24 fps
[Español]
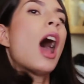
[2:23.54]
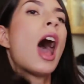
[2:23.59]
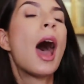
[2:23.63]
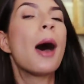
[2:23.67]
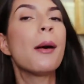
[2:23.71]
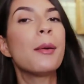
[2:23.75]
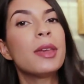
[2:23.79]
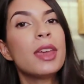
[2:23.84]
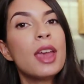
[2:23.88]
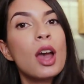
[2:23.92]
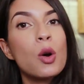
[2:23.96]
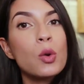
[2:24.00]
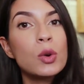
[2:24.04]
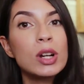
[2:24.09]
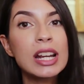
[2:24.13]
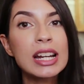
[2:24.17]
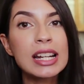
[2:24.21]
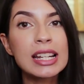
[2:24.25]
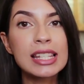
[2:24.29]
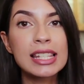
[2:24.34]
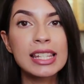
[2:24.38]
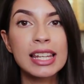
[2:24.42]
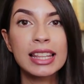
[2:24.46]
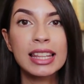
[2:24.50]
había una
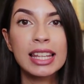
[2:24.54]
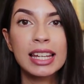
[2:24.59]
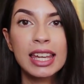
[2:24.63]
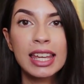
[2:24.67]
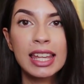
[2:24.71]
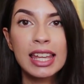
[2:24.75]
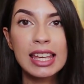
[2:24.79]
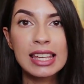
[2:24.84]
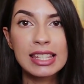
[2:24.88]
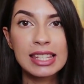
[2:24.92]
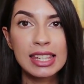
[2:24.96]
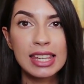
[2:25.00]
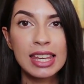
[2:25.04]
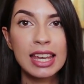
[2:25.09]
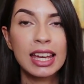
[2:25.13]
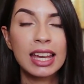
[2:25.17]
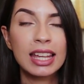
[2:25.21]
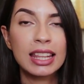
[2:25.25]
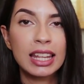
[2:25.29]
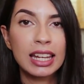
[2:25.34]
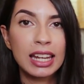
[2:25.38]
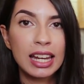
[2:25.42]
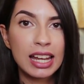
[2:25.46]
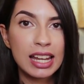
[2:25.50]
receta que decía que
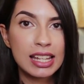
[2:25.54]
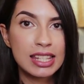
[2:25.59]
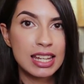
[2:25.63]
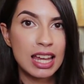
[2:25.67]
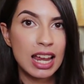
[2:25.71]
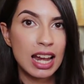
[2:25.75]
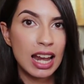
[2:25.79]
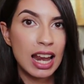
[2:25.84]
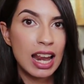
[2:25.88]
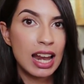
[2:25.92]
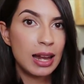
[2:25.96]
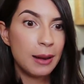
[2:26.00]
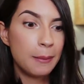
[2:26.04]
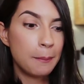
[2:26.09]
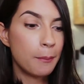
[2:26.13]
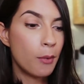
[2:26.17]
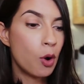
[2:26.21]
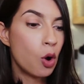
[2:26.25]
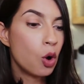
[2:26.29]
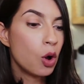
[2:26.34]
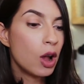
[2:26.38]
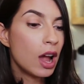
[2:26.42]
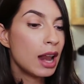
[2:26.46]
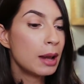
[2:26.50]
tenías que echarle
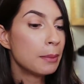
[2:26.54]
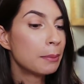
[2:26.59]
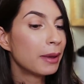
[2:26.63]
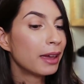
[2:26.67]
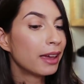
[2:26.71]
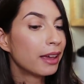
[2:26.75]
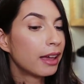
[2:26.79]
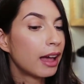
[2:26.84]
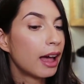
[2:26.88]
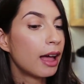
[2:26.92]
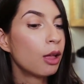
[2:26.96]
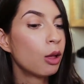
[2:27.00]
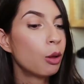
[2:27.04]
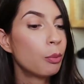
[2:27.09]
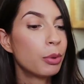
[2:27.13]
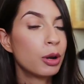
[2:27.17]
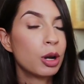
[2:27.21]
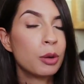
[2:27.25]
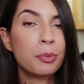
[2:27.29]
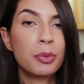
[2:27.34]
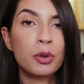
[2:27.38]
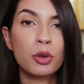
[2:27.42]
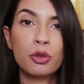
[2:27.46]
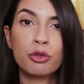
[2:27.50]
limón al pescado,
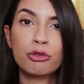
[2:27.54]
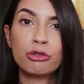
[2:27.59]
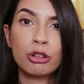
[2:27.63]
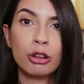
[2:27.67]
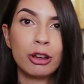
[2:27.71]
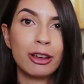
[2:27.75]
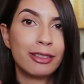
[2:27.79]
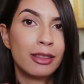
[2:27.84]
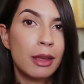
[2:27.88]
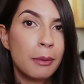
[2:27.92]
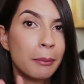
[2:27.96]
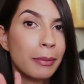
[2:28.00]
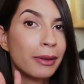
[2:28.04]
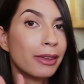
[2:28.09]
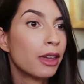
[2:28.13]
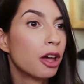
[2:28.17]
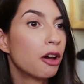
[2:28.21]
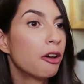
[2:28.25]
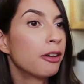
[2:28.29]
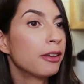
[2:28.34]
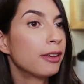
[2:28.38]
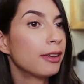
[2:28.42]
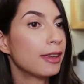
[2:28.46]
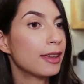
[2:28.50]
pero producción está
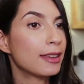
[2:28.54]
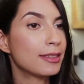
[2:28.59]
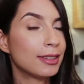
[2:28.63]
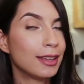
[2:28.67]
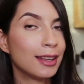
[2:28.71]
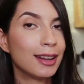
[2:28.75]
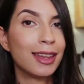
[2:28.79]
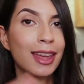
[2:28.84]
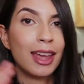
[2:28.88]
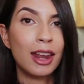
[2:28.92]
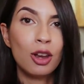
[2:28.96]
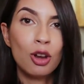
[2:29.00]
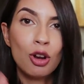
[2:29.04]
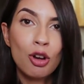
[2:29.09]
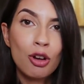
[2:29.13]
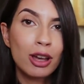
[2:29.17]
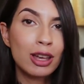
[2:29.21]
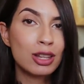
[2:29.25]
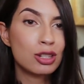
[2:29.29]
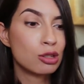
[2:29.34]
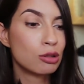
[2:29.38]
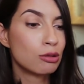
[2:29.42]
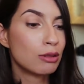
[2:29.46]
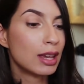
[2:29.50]
empeñado y decir que no,
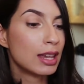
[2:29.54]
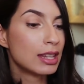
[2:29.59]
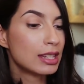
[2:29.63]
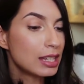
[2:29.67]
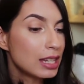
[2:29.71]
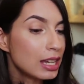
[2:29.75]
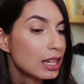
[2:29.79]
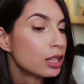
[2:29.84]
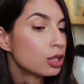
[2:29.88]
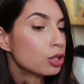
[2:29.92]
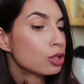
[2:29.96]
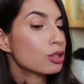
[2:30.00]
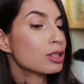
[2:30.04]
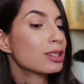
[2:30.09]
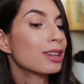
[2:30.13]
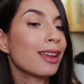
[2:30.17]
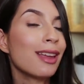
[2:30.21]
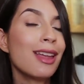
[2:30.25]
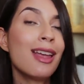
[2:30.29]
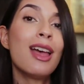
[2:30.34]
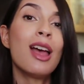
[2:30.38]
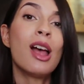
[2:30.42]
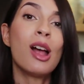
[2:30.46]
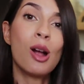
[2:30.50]
que eso no es así. Entonces,
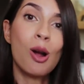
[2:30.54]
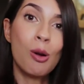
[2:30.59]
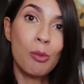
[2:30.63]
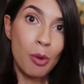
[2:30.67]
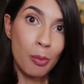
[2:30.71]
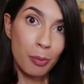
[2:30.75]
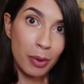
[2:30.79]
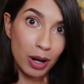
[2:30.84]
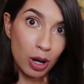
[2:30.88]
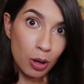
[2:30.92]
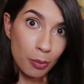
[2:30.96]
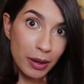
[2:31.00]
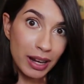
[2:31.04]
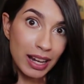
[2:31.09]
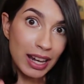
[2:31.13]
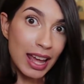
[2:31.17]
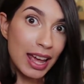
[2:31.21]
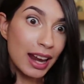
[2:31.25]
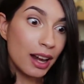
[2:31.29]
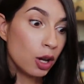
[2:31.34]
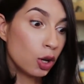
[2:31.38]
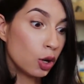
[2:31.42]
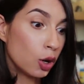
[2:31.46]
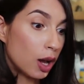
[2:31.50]
como
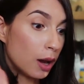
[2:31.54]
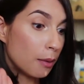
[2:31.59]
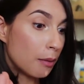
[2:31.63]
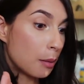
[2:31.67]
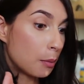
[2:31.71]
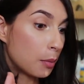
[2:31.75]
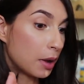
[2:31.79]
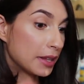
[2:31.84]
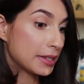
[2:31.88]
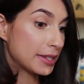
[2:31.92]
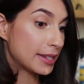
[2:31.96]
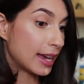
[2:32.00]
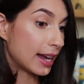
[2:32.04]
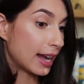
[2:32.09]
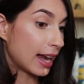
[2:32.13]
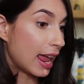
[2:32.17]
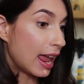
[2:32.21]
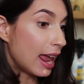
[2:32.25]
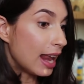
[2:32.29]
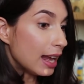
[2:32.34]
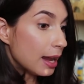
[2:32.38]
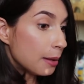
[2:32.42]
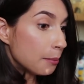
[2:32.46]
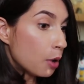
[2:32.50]
panopelia no no le vamos a echar
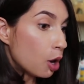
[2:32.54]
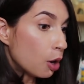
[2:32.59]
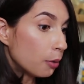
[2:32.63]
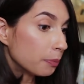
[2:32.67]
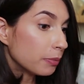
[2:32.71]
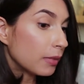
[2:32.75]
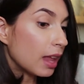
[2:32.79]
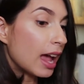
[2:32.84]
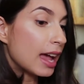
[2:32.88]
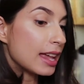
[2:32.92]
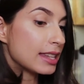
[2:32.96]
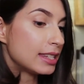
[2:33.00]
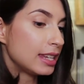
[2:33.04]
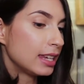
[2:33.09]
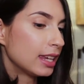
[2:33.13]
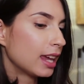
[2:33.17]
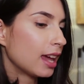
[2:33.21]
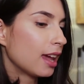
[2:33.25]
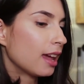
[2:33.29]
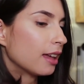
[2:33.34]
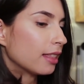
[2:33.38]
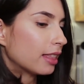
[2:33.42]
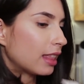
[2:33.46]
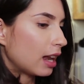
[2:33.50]
el limón. Así
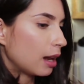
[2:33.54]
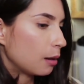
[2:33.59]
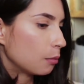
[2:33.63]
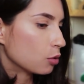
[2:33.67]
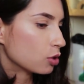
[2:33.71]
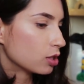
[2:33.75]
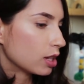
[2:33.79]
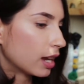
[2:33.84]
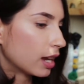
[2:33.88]
que tenemos